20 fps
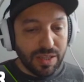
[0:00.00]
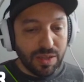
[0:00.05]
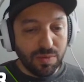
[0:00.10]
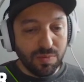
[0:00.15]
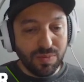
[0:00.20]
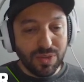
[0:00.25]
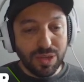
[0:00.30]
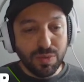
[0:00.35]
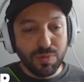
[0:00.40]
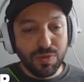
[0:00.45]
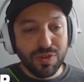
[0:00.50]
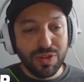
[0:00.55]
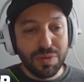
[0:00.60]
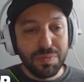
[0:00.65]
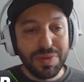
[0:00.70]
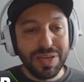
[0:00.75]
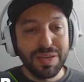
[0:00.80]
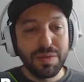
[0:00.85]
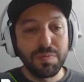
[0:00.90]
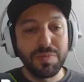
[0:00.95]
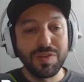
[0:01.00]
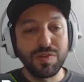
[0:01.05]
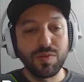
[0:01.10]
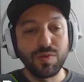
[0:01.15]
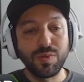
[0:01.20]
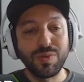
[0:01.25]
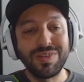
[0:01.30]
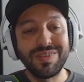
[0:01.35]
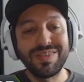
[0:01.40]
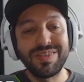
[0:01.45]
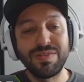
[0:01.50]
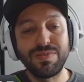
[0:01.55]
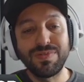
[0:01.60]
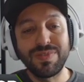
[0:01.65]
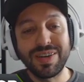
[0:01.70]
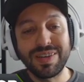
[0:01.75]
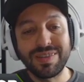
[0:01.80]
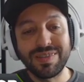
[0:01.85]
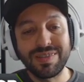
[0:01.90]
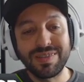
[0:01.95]
Então temos também missões de
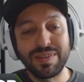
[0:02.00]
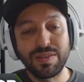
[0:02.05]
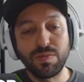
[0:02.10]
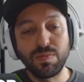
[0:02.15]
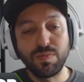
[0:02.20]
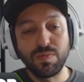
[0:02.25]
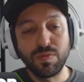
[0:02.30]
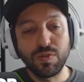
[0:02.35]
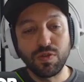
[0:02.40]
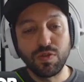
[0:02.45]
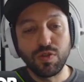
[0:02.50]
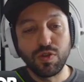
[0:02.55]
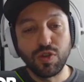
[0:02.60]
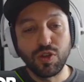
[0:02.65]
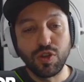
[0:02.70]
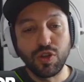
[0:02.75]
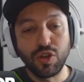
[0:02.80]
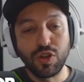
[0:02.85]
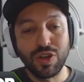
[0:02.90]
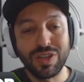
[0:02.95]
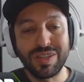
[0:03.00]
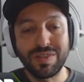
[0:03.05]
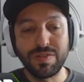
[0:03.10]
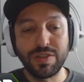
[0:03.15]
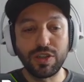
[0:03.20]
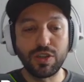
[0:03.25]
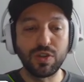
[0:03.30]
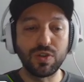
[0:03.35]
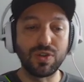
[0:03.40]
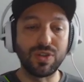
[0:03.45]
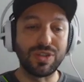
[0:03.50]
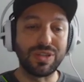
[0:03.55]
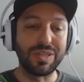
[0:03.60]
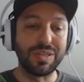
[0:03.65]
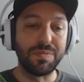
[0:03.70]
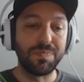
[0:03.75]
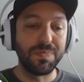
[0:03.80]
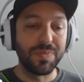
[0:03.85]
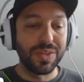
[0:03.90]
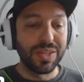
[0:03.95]
facção
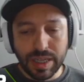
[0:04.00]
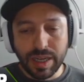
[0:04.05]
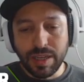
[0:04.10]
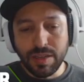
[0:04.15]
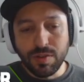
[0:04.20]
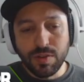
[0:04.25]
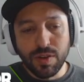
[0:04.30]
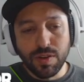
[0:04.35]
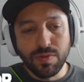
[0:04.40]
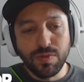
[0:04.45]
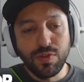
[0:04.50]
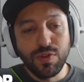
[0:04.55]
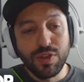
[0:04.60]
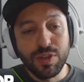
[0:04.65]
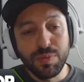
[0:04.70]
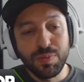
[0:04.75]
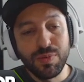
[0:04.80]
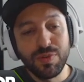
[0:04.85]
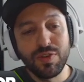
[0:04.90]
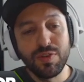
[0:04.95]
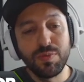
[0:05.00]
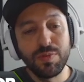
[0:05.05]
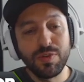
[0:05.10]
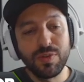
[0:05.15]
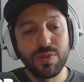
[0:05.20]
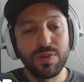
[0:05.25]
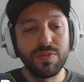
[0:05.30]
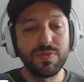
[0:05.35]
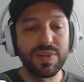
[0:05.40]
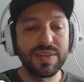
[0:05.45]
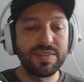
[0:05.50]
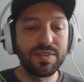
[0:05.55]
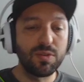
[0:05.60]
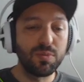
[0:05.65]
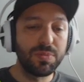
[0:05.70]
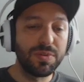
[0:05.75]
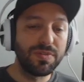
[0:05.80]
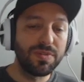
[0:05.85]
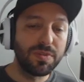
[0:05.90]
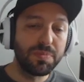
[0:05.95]
JVJ, três novos tipos de missões de
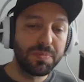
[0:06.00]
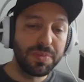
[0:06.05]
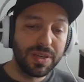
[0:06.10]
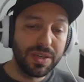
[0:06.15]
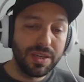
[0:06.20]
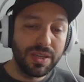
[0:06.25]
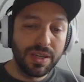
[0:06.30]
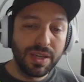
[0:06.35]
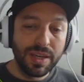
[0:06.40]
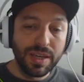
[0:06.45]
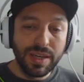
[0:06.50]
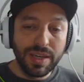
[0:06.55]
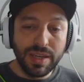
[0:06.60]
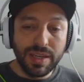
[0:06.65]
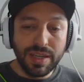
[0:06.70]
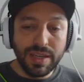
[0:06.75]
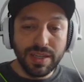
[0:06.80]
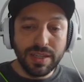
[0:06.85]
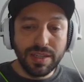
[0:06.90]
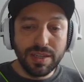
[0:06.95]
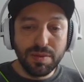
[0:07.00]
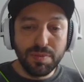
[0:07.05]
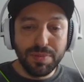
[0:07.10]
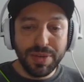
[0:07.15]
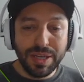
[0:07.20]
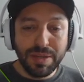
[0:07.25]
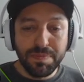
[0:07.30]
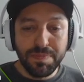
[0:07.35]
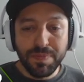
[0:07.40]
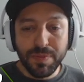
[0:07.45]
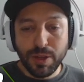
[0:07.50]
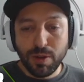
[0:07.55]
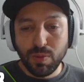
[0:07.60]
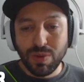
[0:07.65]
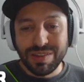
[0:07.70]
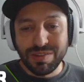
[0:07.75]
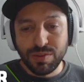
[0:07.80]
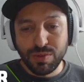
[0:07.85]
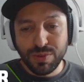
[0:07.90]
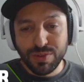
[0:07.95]
facção PVP e também
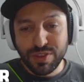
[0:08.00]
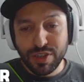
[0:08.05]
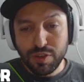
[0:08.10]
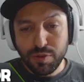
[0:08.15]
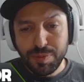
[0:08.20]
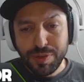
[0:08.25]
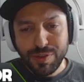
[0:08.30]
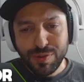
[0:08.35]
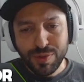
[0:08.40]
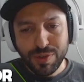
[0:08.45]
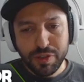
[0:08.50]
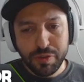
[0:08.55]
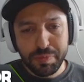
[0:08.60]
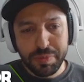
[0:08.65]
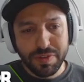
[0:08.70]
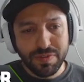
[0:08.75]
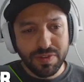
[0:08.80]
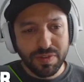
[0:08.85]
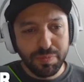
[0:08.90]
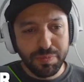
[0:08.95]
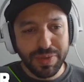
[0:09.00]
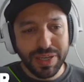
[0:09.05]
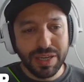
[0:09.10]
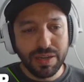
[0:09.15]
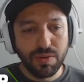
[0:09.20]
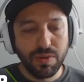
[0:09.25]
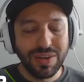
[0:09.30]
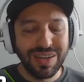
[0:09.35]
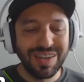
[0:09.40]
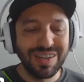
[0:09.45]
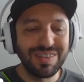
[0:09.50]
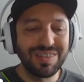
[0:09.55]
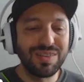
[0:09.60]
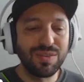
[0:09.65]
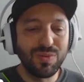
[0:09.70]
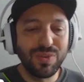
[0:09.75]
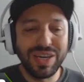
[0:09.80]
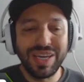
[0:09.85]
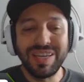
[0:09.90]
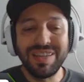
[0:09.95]
quase todas as missões PVP agora elas
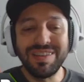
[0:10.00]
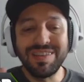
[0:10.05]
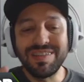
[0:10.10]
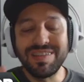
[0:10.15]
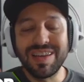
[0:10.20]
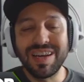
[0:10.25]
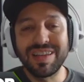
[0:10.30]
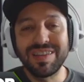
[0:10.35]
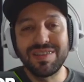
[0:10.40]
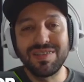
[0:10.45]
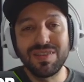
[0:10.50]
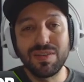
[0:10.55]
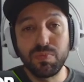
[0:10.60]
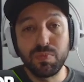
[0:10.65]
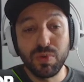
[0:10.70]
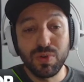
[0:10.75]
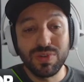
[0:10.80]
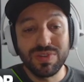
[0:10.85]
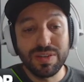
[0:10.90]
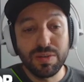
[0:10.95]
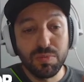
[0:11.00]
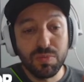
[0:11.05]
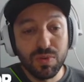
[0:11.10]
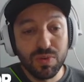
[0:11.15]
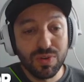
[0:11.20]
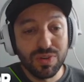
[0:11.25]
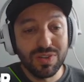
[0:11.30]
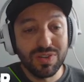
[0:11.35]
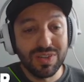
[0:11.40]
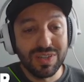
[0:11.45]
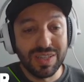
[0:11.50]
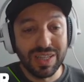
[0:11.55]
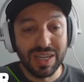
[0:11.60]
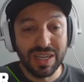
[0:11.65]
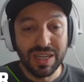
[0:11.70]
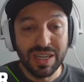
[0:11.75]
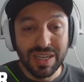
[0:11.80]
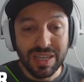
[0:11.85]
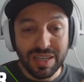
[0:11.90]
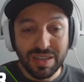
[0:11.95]
são reiniciadas após a morte,
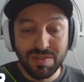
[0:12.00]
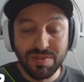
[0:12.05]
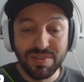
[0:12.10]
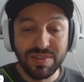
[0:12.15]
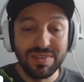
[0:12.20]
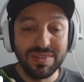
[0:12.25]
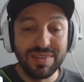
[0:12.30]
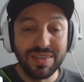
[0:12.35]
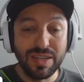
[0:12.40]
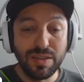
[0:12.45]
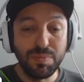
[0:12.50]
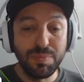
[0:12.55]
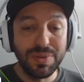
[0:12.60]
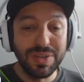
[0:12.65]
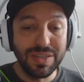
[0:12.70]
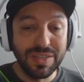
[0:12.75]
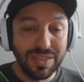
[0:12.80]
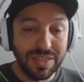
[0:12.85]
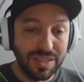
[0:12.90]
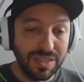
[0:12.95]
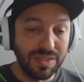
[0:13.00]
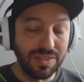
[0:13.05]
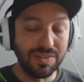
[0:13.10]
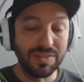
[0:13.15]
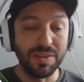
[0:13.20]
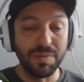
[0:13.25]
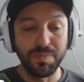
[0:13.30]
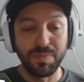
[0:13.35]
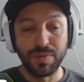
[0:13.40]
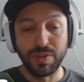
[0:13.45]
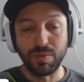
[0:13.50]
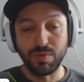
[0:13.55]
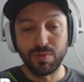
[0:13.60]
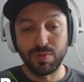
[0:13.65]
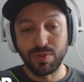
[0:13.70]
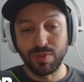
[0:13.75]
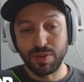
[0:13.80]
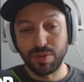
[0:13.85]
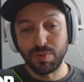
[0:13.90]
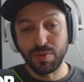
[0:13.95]
tá? Em vez de serem perdidas. Então
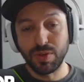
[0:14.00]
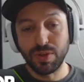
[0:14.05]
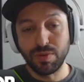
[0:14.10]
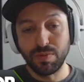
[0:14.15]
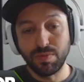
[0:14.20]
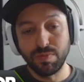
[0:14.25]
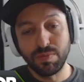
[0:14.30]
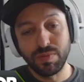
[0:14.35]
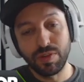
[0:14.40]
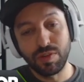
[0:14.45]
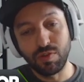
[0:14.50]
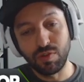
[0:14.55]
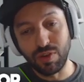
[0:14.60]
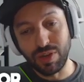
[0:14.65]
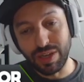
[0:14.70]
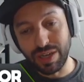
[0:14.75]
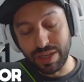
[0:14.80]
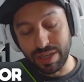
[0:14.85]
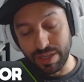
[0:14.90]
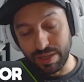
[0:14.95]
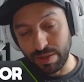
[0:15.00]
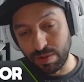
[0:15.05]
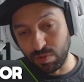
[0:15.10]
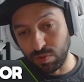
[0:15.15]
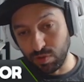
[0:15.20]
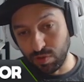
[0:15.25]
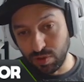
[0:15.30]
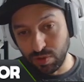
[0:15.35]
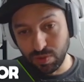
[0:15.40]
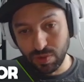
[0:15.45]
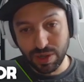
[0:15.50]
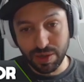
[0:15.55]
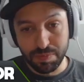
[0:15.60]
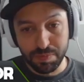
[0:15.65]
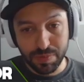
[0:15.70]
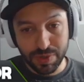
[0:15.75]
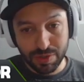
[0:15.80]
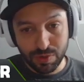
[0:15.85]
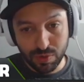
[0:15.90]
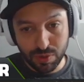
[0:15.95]
se você morreu, é só ir lá e continuar
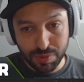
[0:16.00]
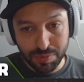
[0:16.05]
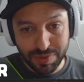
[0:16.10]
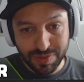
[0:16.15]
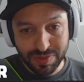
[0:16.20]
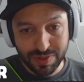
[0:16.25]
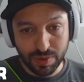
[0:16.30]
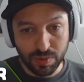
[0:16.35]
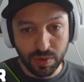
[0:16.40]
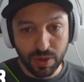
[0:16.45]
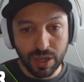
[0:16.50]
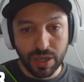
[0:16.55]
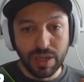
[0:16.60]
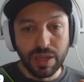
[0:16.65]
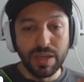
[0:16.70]
a sua missão.